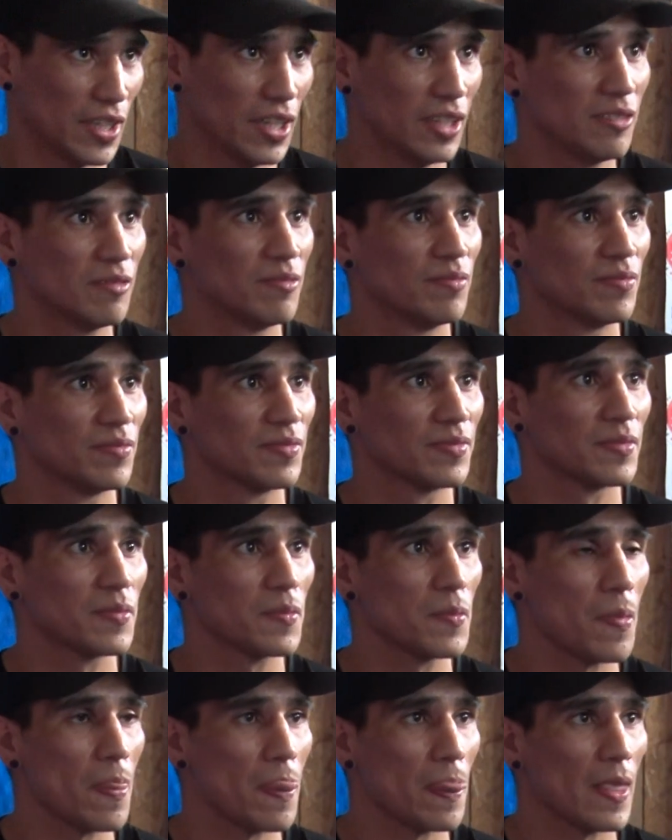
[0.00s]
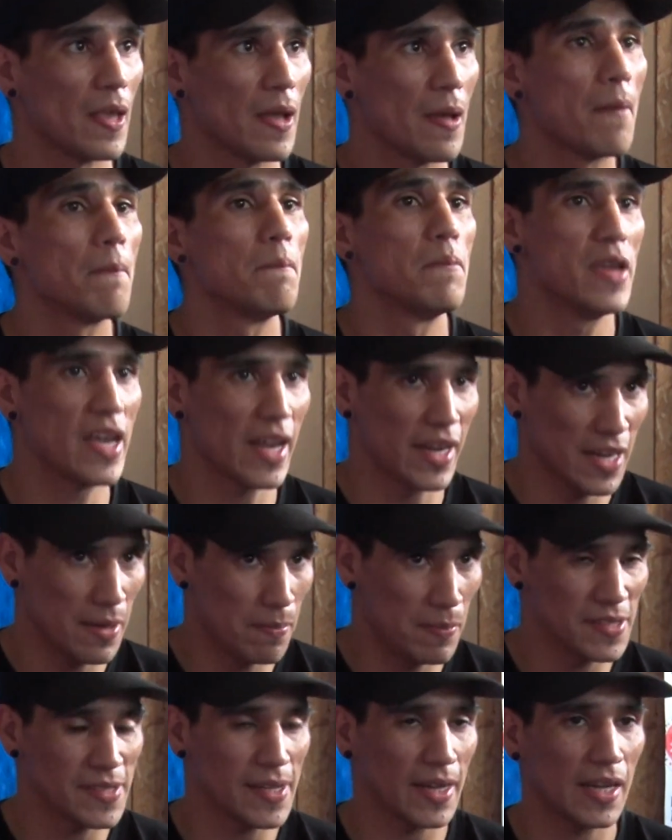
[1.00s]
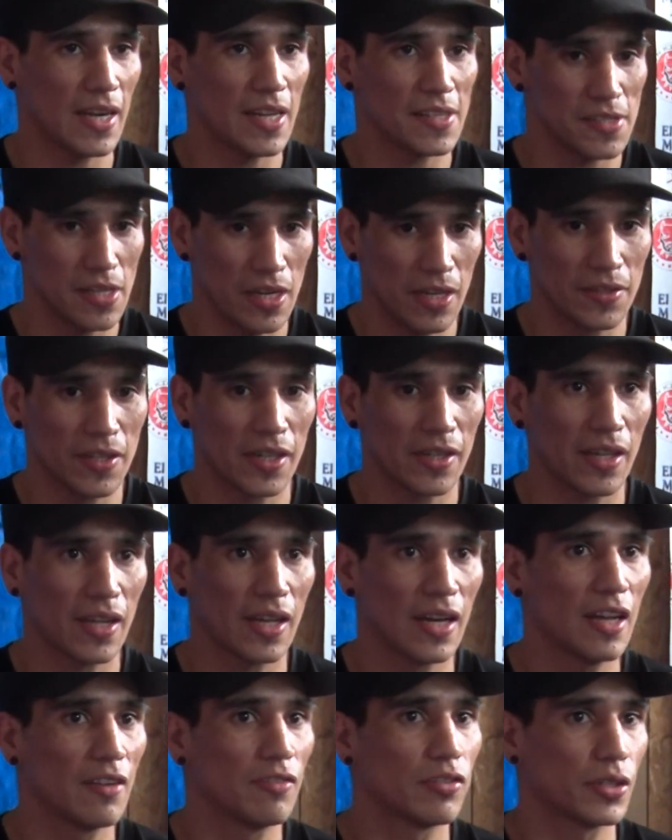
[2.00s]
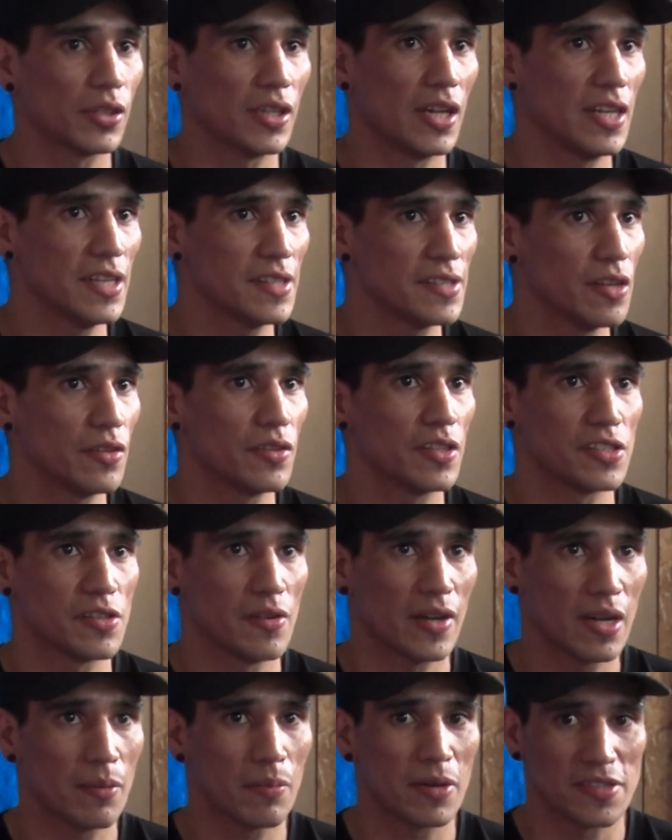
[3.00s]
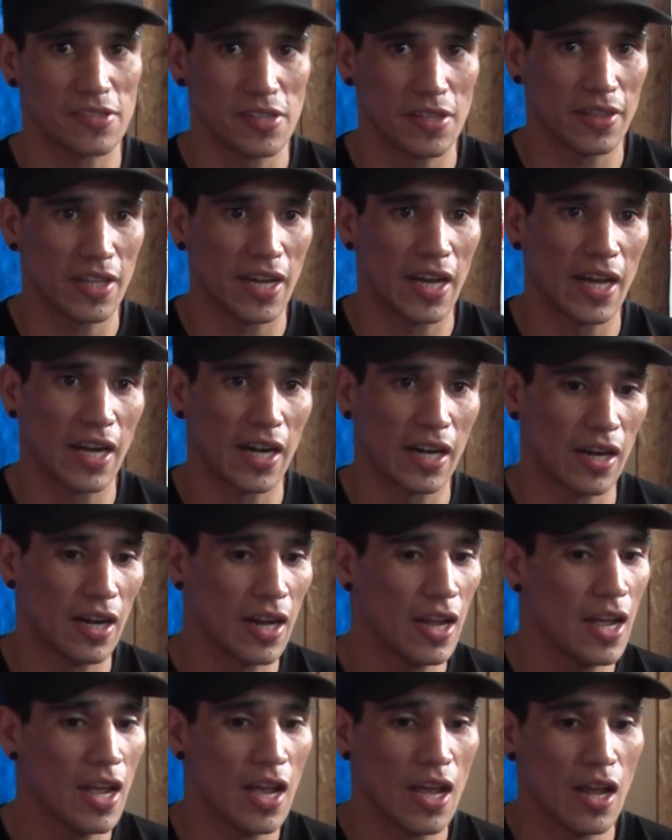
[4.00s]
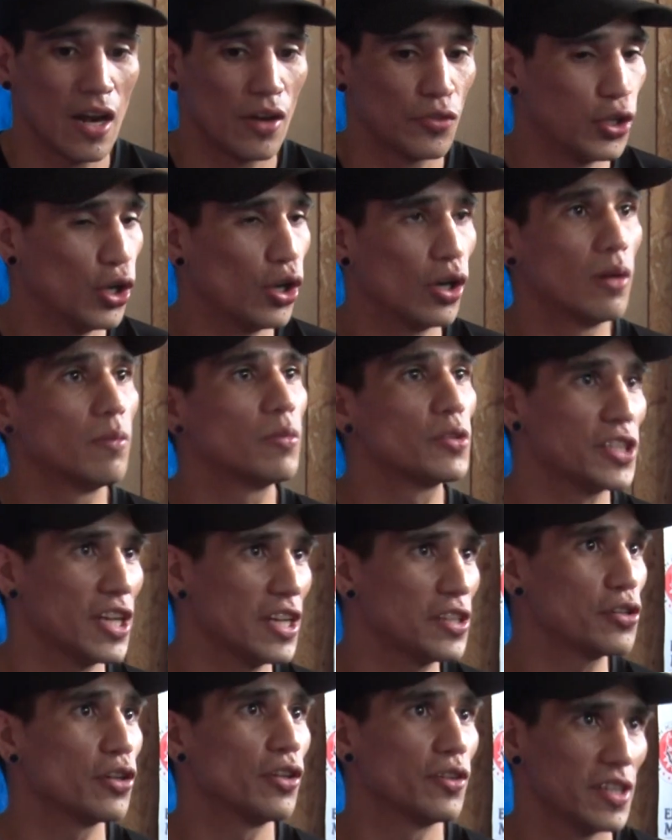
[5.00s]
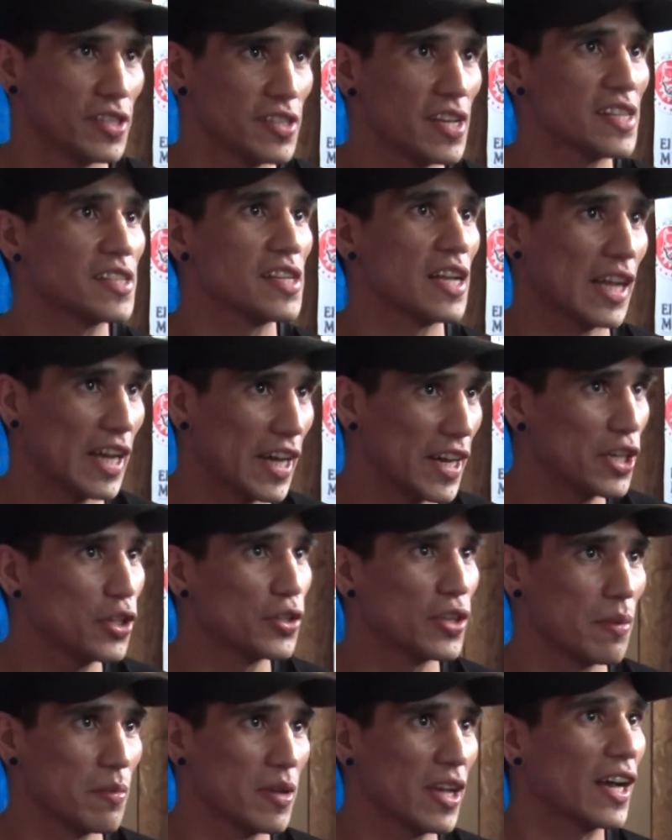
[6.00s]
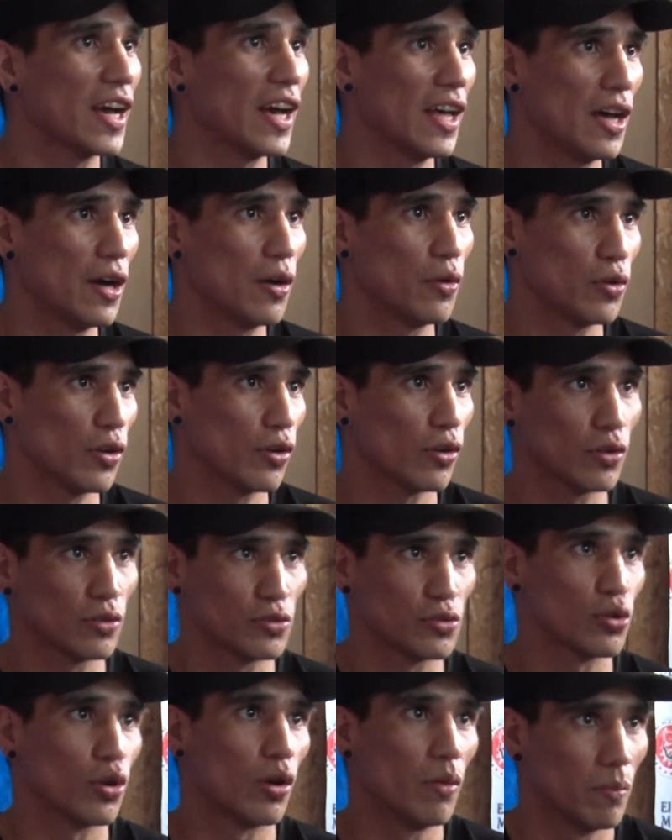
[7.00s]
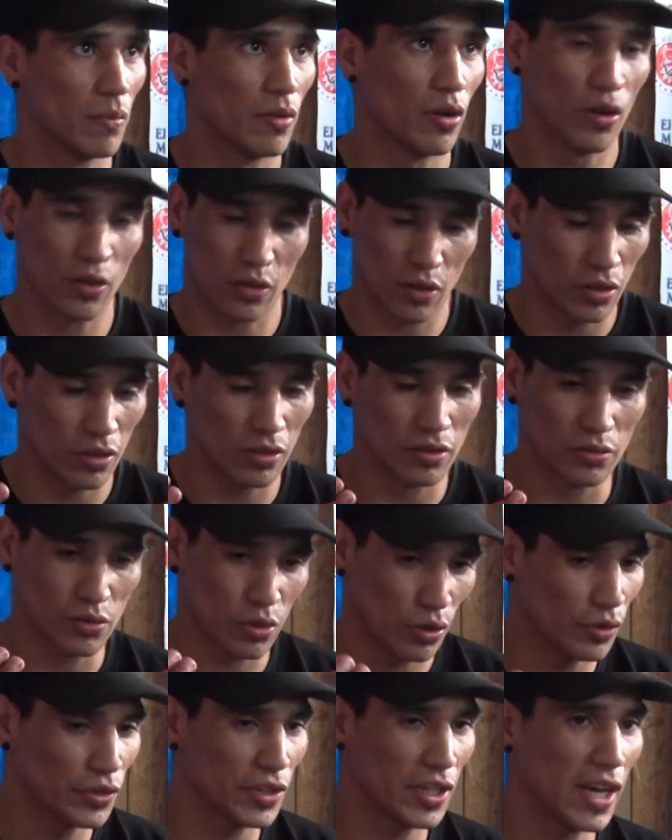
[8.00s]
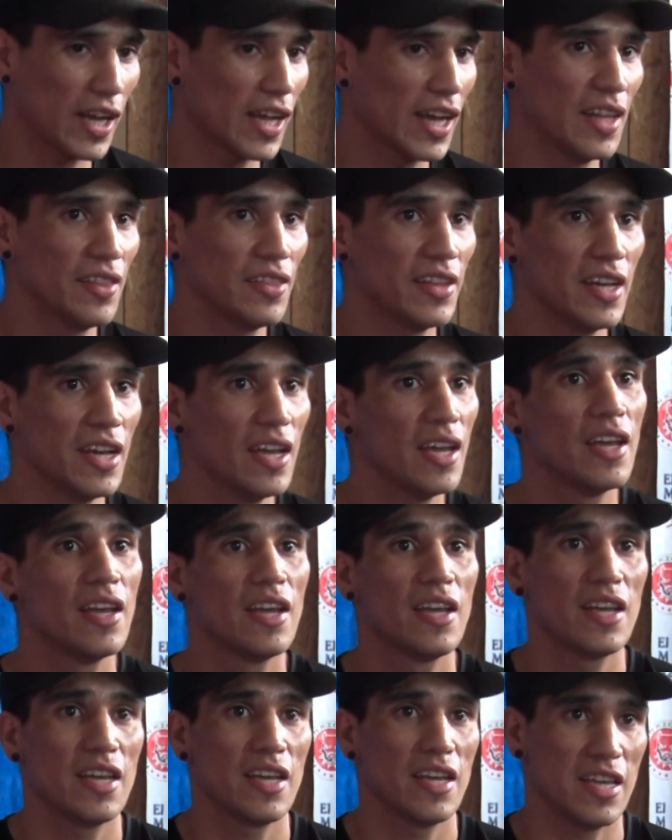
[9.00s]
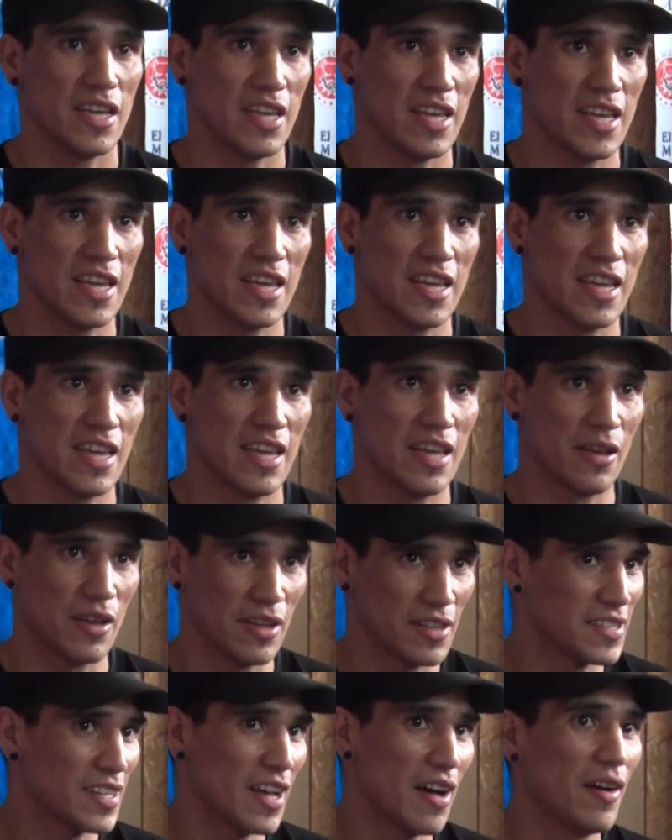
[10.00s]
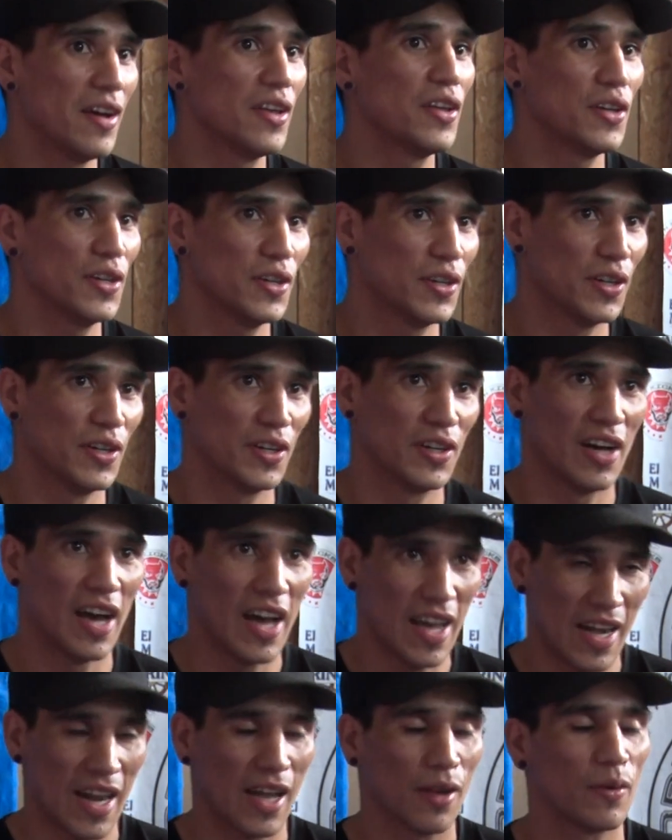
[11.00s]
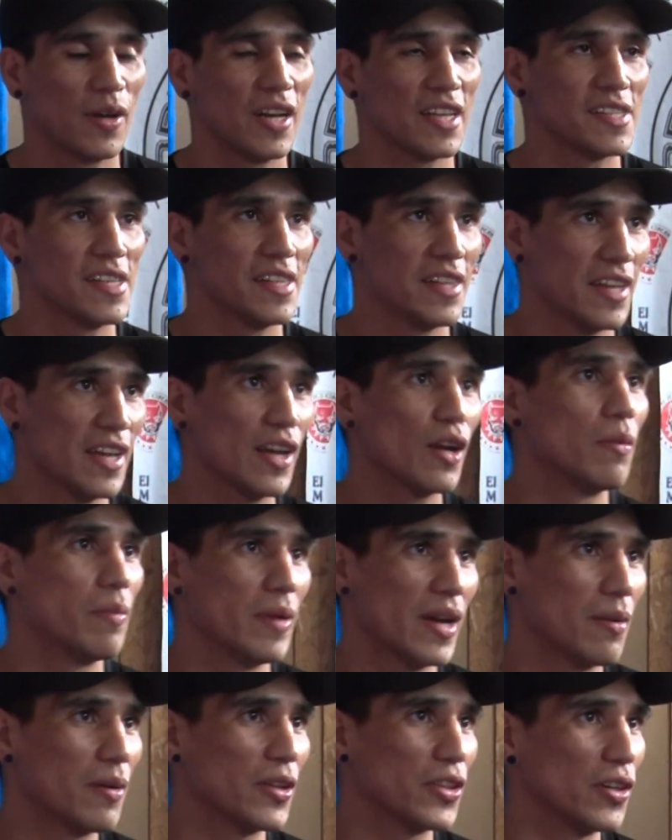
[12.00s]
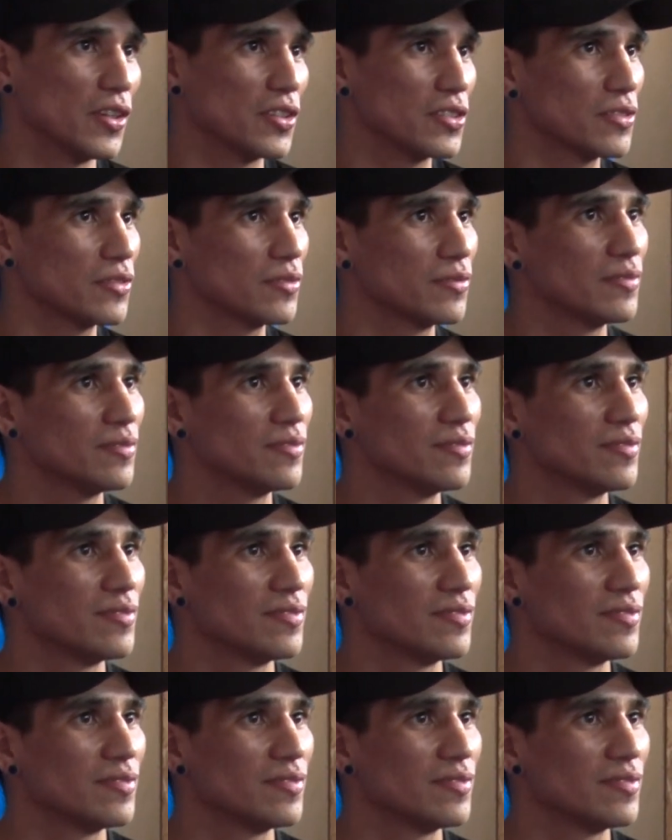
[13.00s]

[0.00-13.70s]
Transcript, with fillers: Viernes pesaje. Viernes pesaje a las 6 de la tarde acá en la Fortaleza donde se van a presentar todos los muchachos, donde se hace el careo también cada uno con su, con su contrincante. Y sábado en la escuela 7 y lo esperamos a todos.